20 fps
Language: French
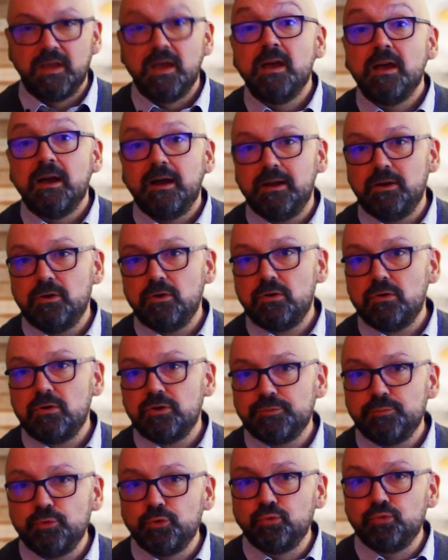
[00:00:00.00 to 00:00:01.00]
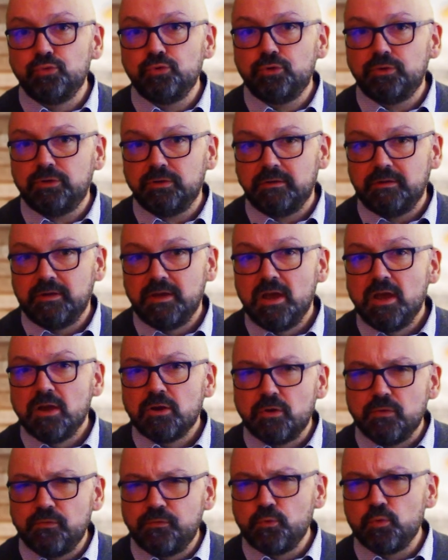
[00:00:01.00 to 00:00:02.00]
alors je me doute que
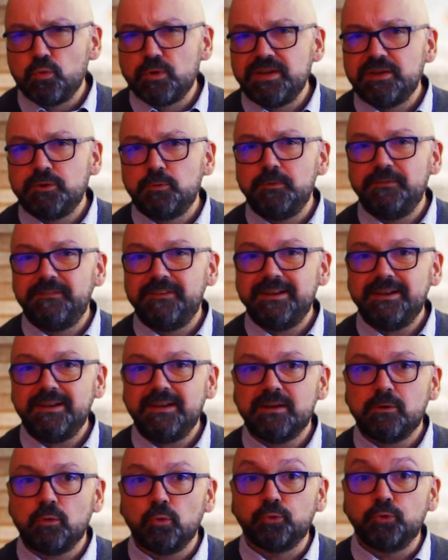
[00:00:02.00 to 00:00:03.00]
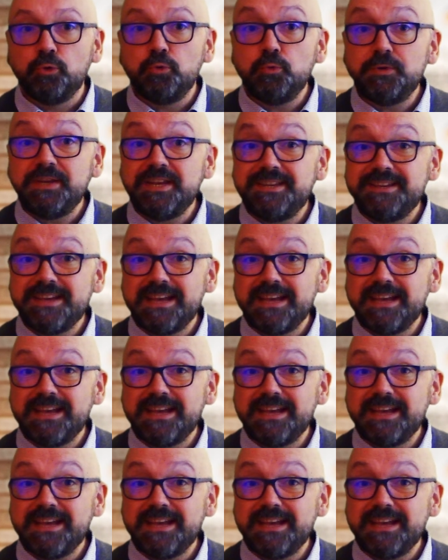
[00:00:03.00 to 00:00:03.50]
vous qui suivez les contenus dédiés à